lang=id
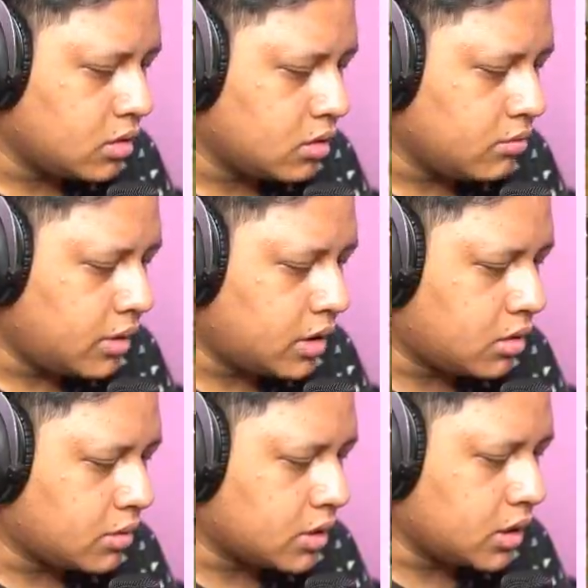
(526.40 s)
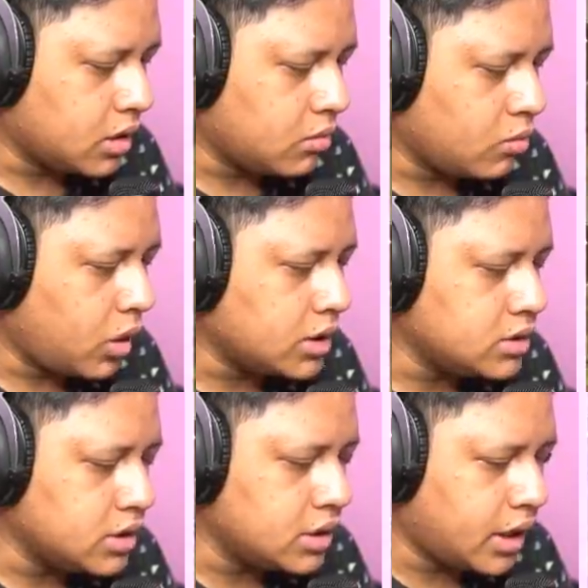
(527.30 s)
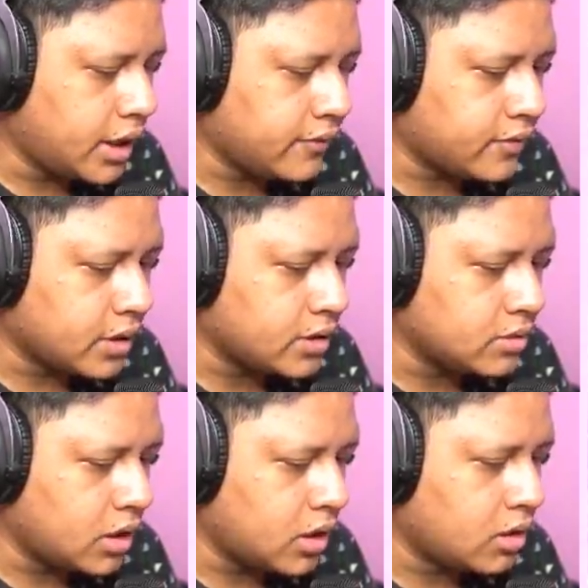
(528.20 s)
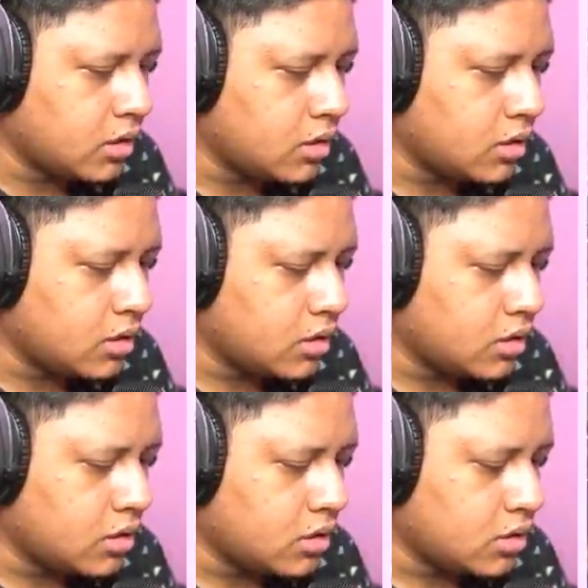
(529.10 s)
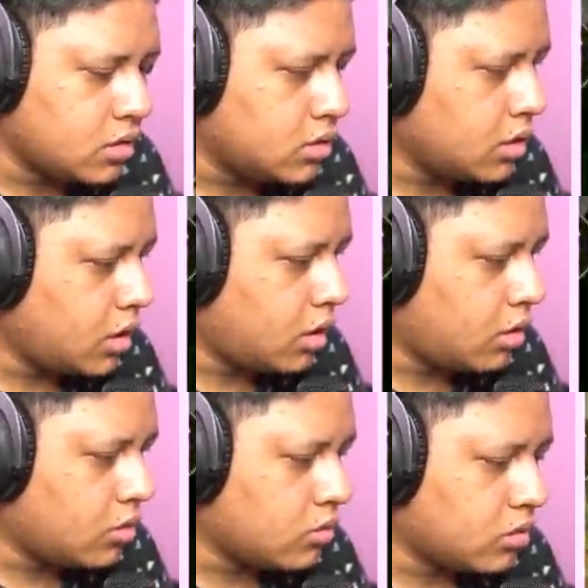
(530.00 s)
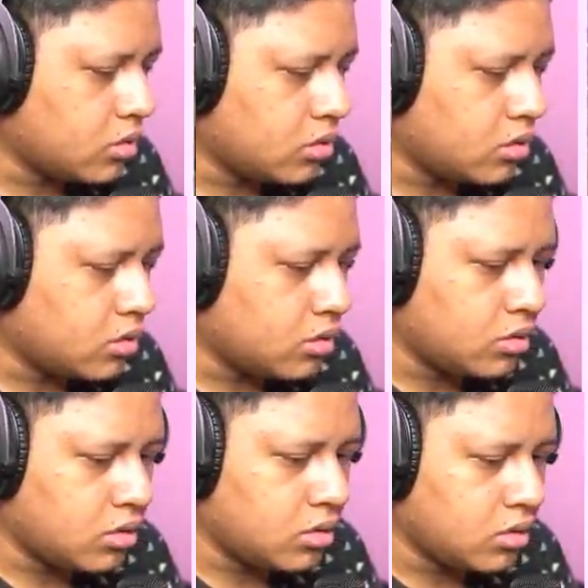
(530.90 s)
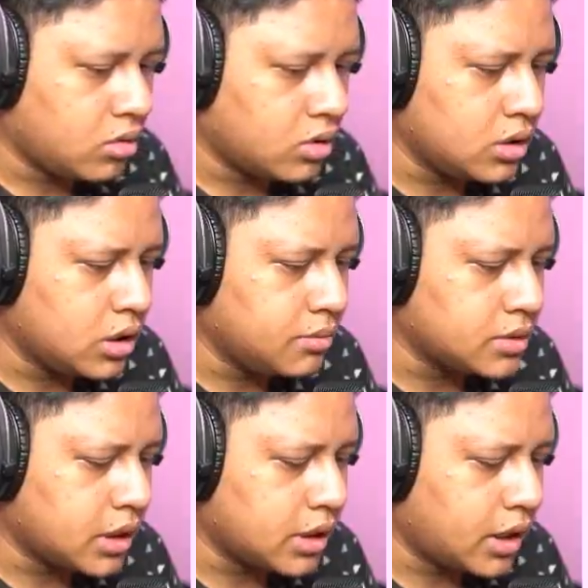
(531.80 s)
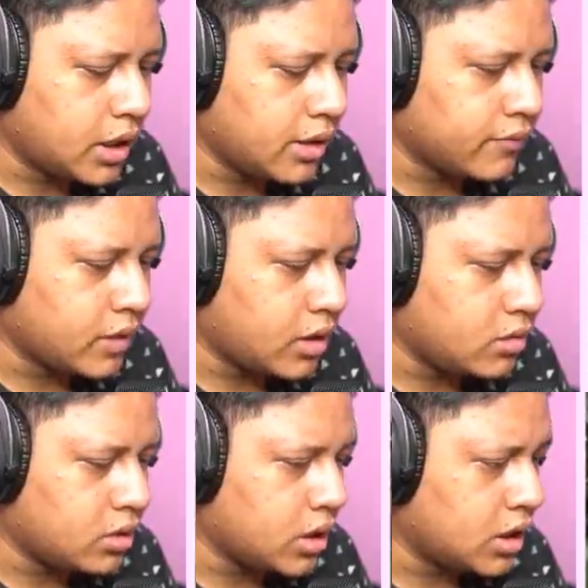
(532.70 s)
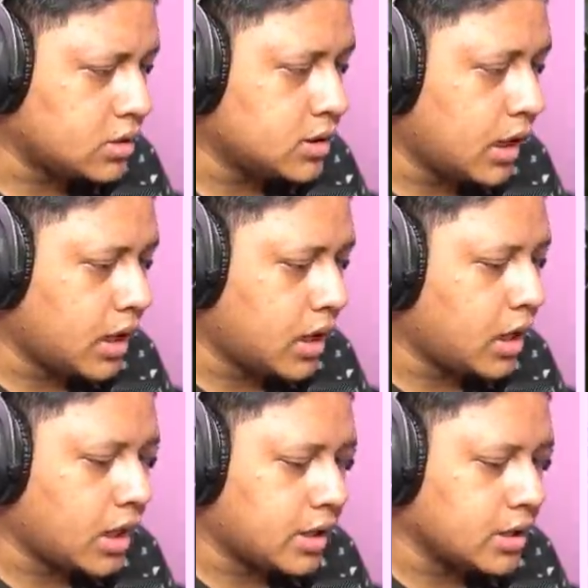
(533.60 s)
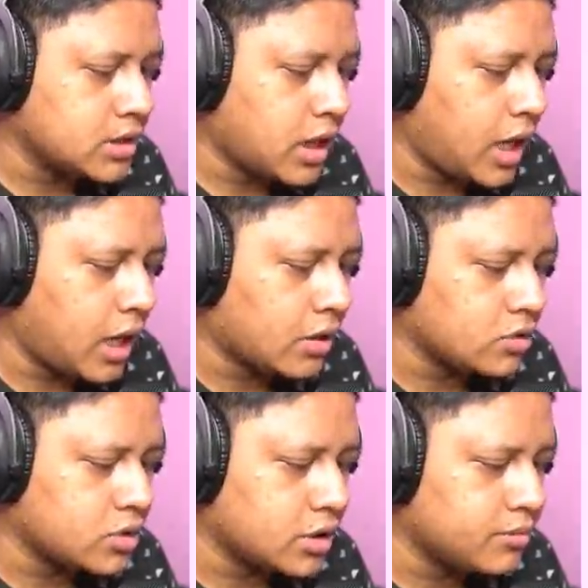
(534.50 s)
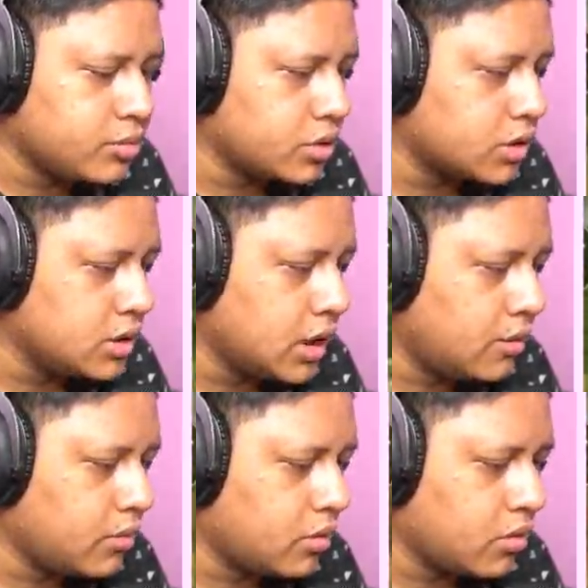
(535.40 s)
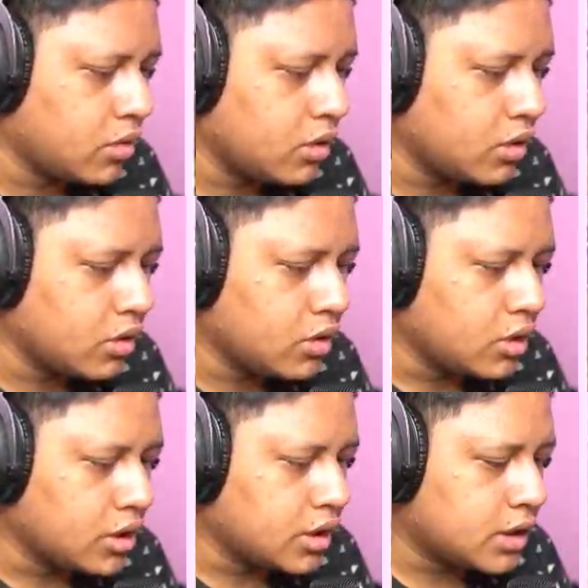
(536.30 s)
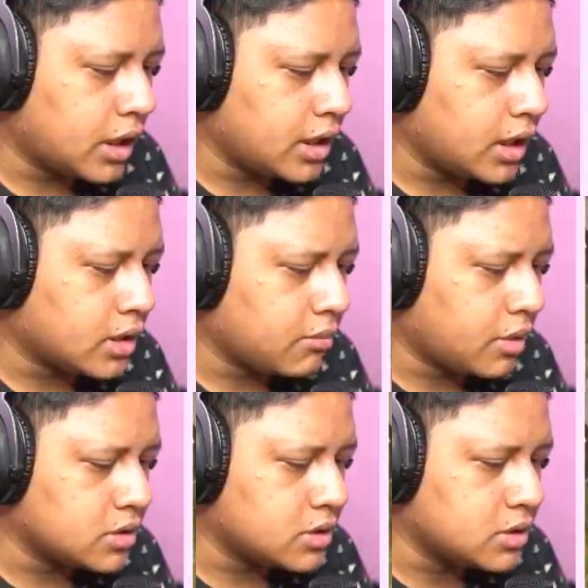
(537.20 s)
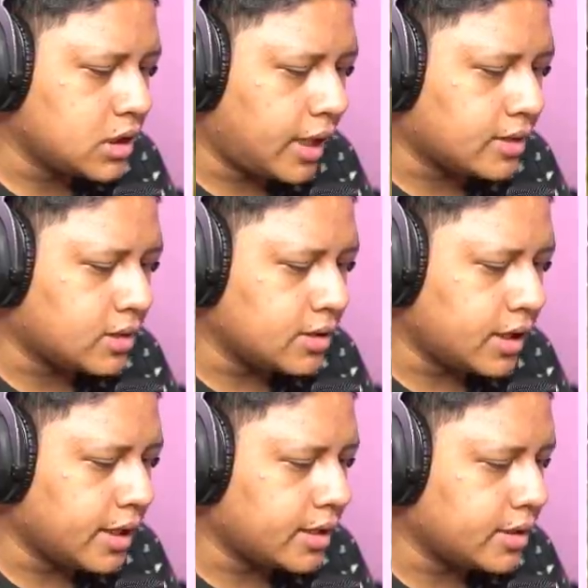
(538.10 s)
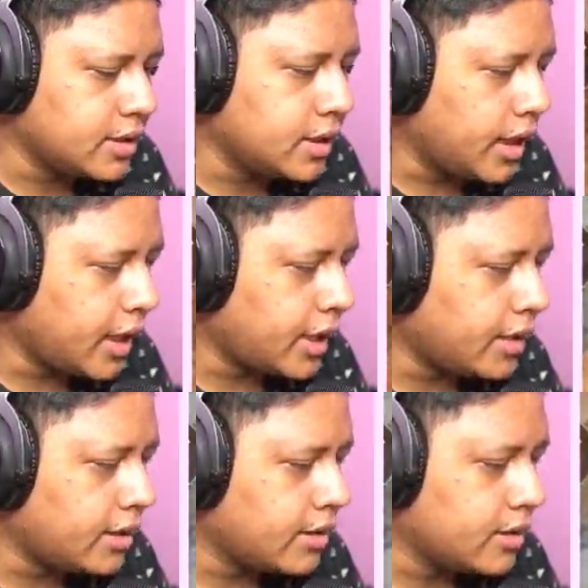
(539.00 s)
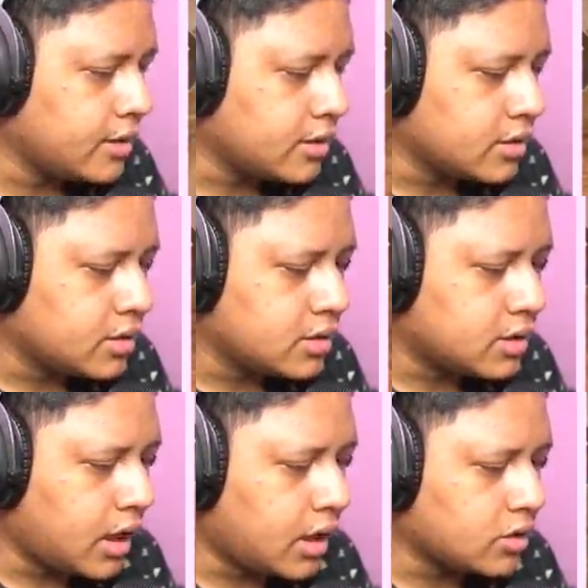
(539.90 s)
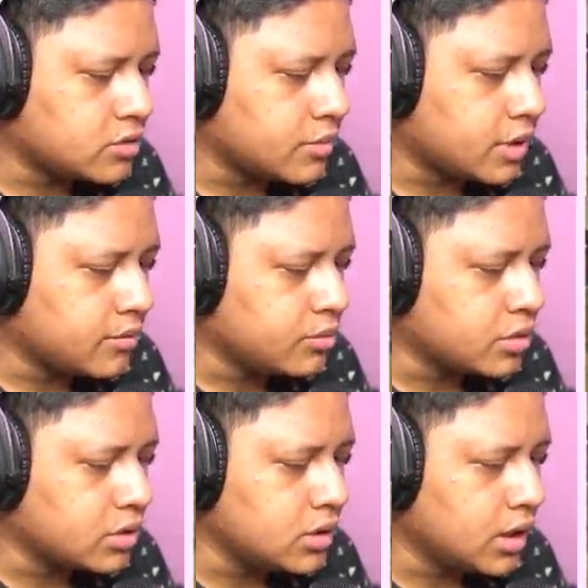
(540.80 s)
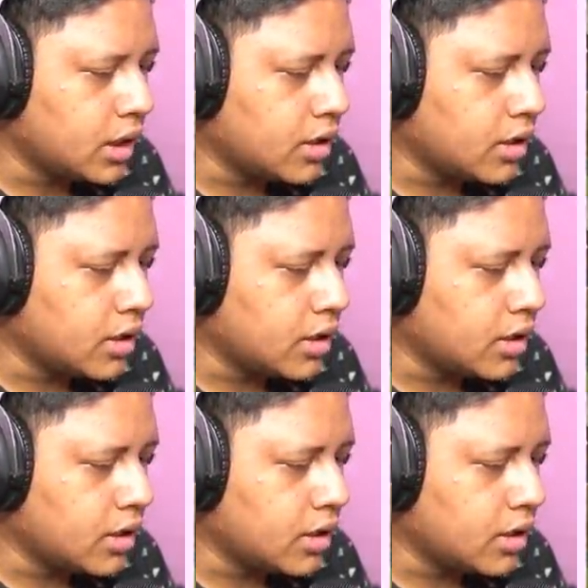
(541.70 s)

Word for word: mana nomor tiga wah jadi AFK gitu kah Ya Allah, dia bisanya AFK lo guys. Gak, gak, gak, kita harus ribut dia bro kita adalah teman sejati and then kita harus meribut dia